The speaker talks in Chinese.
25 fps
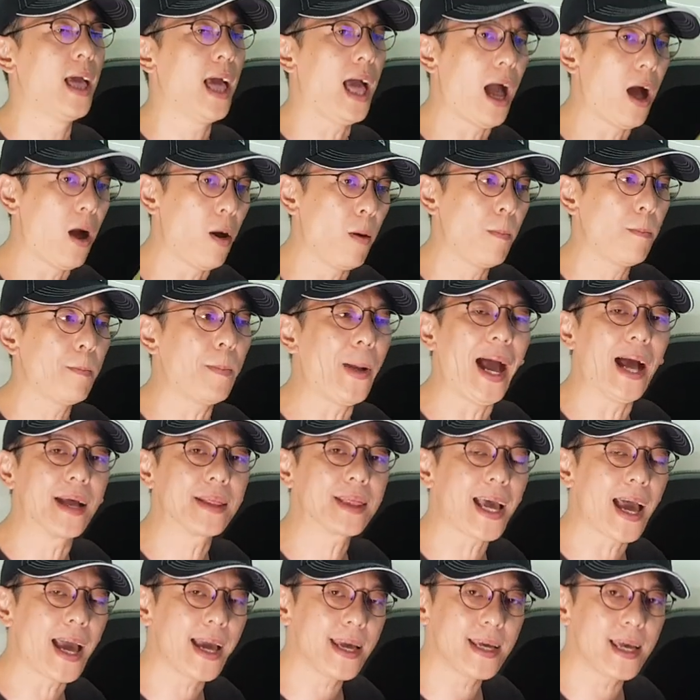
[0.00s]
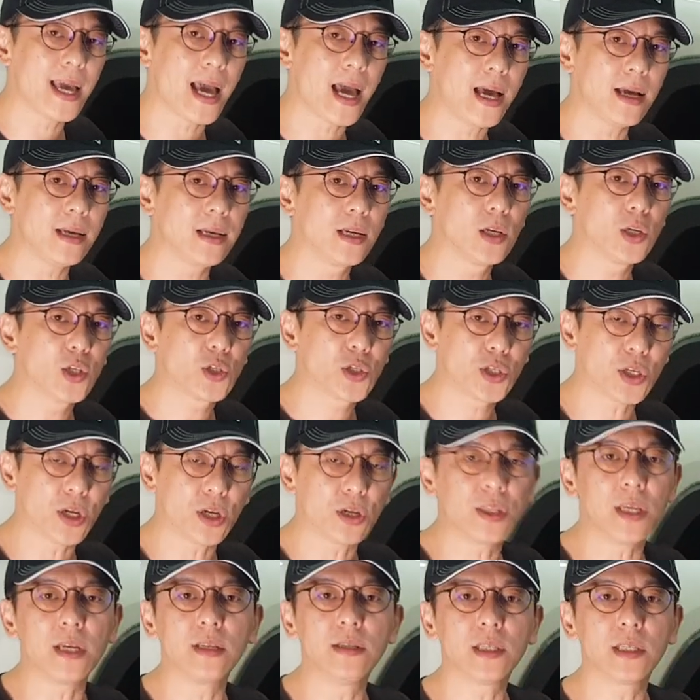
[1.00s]
好，把胎压
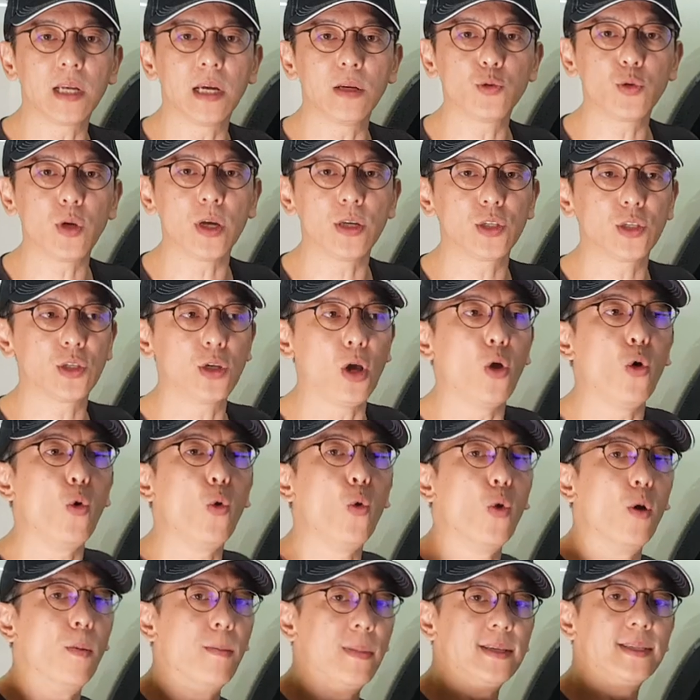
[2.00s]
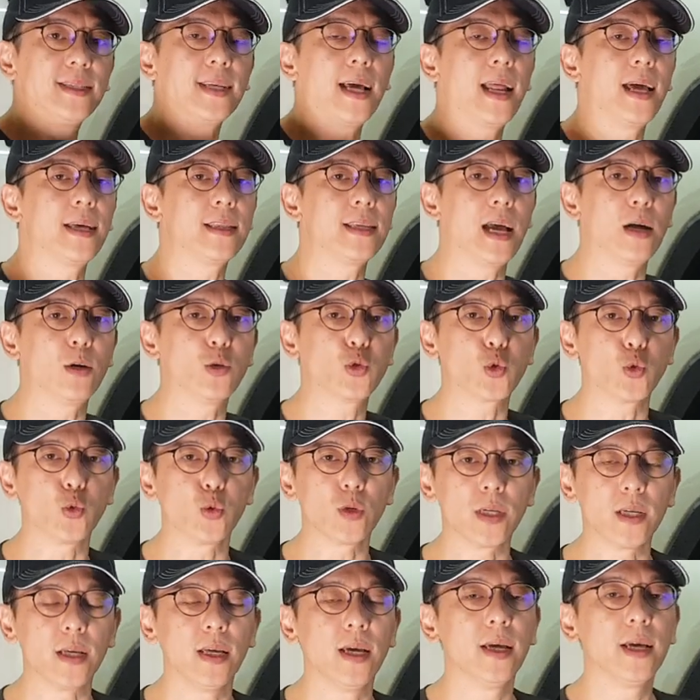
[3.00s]
设定正确之后，我们再来调阻
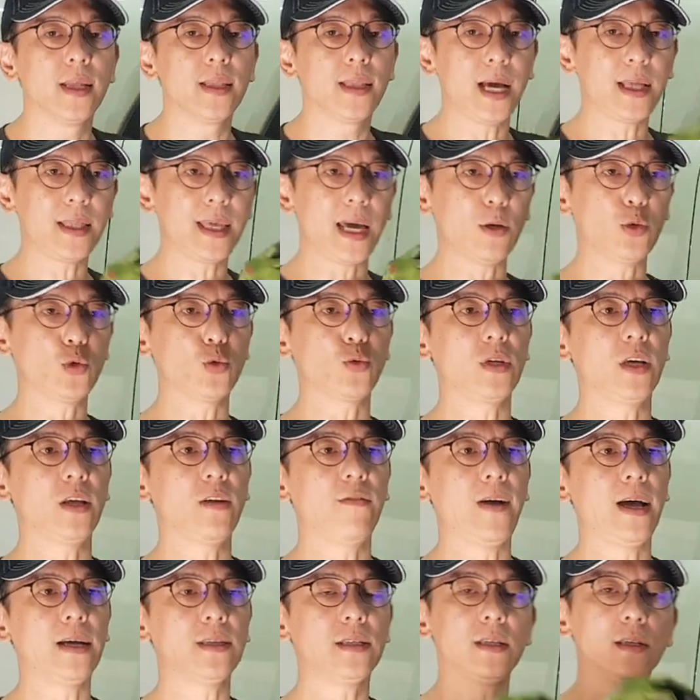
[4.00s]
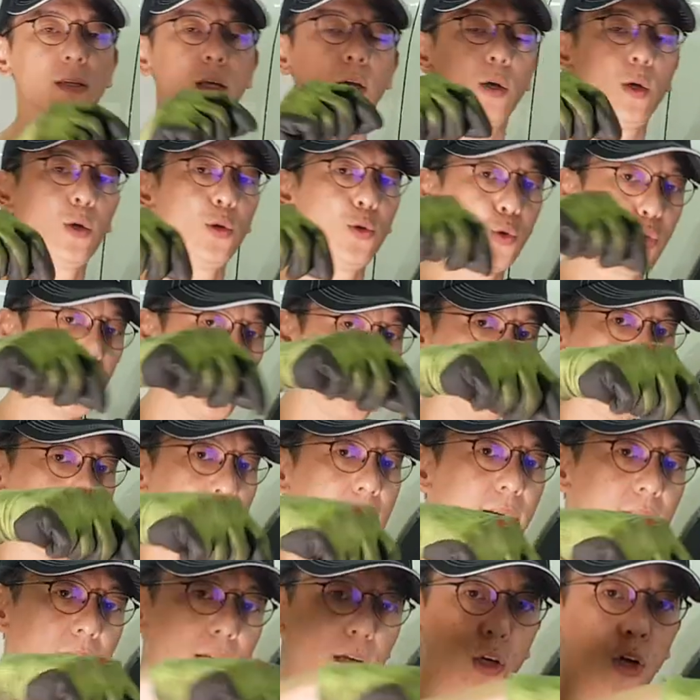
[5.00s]
尼。那调阻尼的方式，左
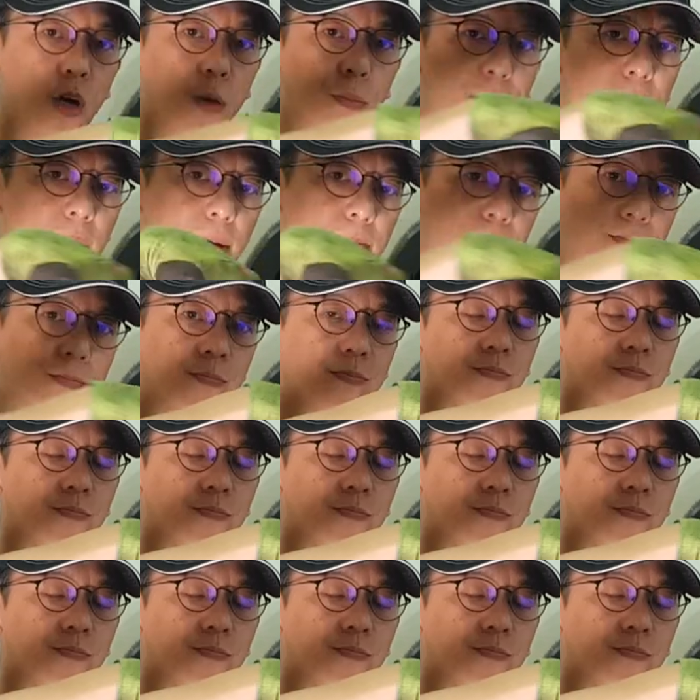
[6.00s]
边跟右边